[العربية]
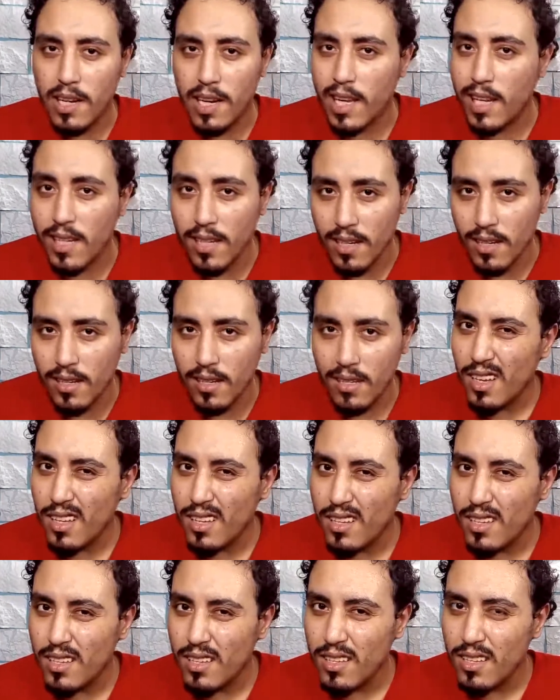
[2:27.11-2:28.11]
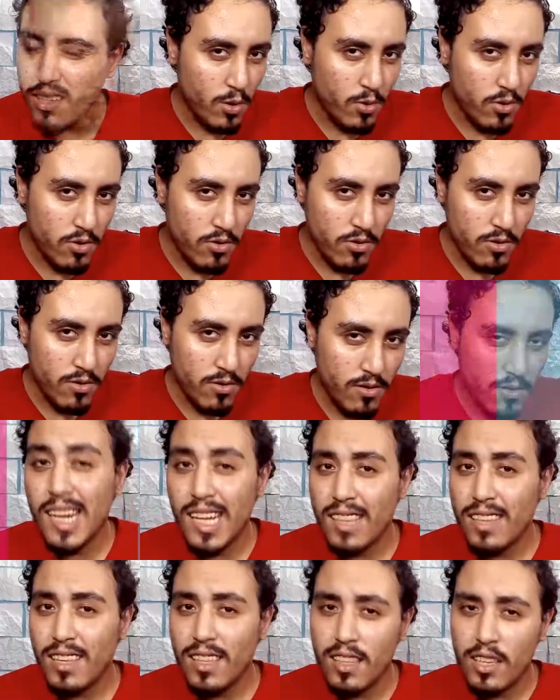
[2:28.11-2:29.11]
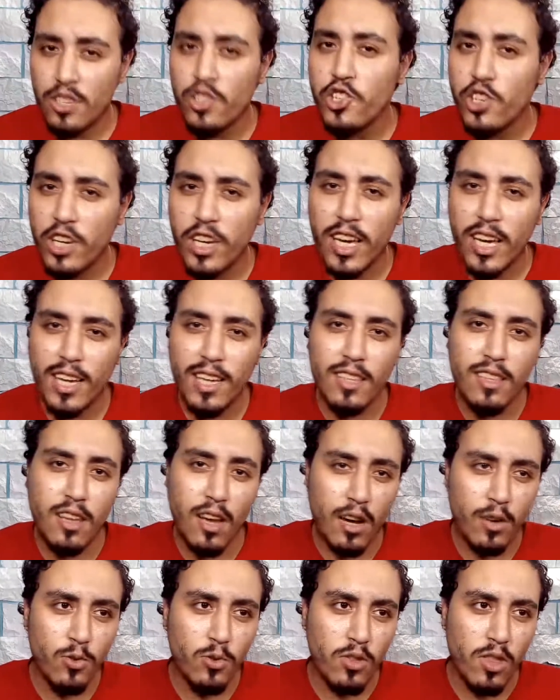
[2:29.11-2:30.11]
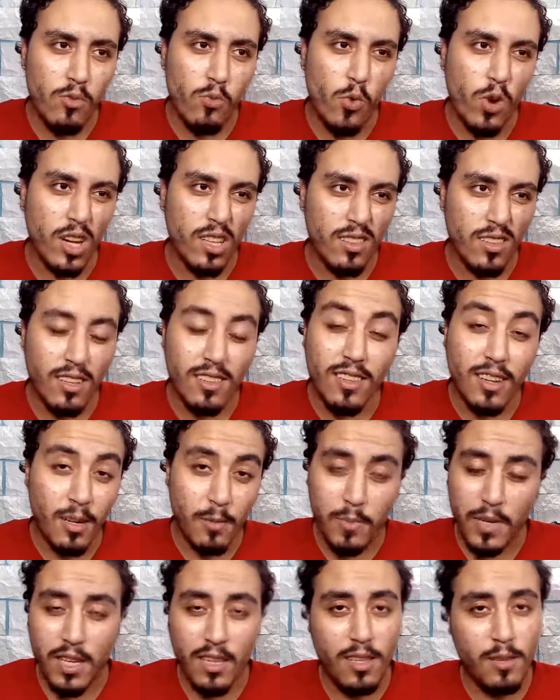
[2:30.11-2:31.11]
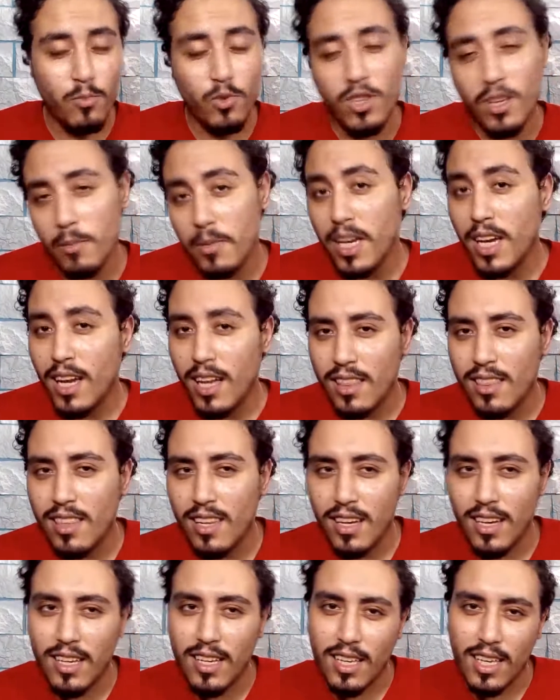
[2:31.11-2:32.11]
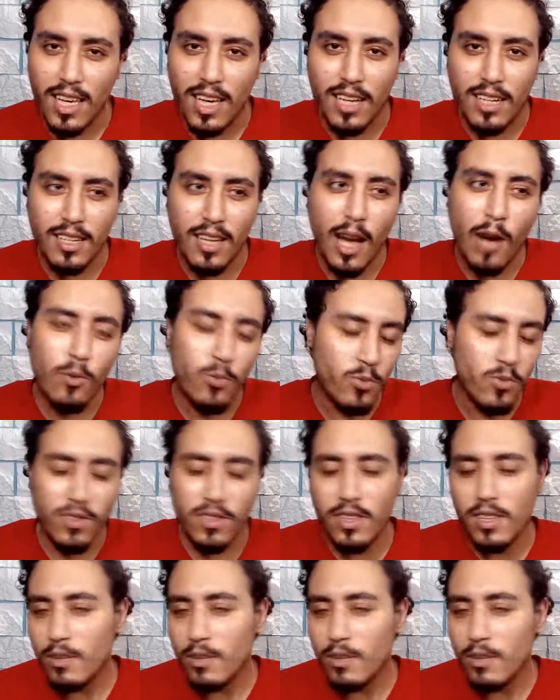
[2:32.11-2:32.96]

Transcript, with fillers: ليه ها فلوس قناة ان اتش كي تعود وتضرب كده متابعي اتاك يعني او